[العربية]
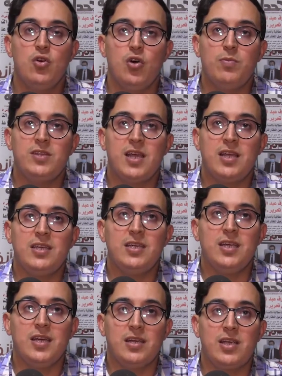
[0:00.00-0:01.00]

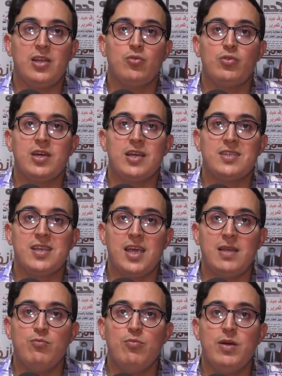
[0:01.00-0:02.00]
وبالتالي آه، كانت هناك
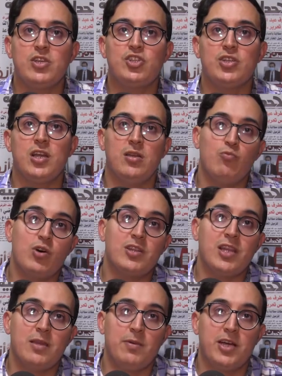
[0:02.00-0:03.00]
رسائل مباشرة
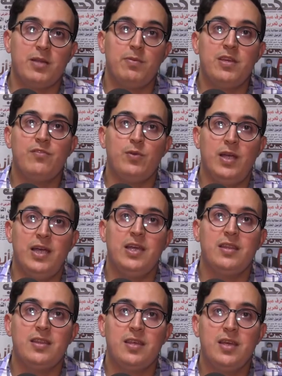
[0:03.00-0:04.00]
للمواطن المغربي في
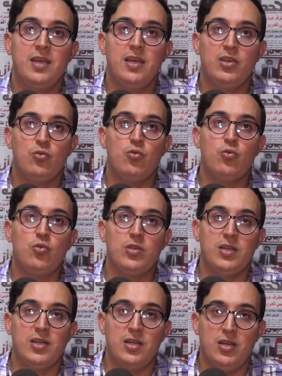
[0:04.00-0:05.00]
حيث
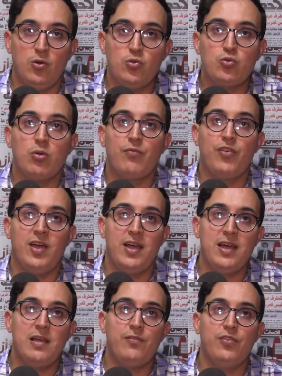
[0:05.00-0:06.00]
يكون آه، عنصر
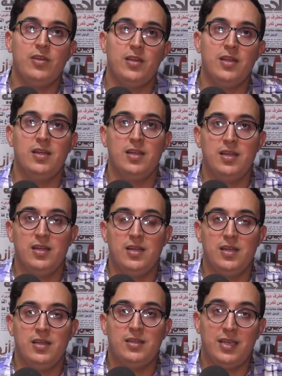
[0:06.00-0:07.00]
فعال في
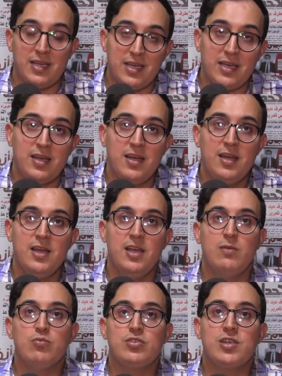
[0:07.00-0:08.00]
آه، تحقيق
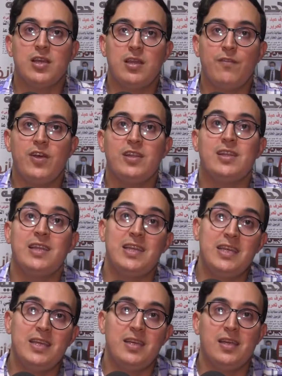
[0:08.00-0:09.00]
المستهدفات
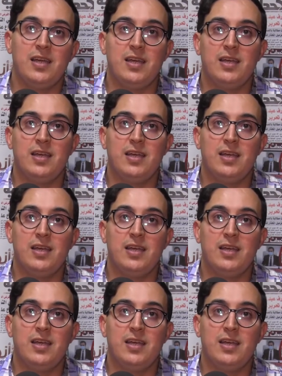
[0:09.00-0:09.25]
اللي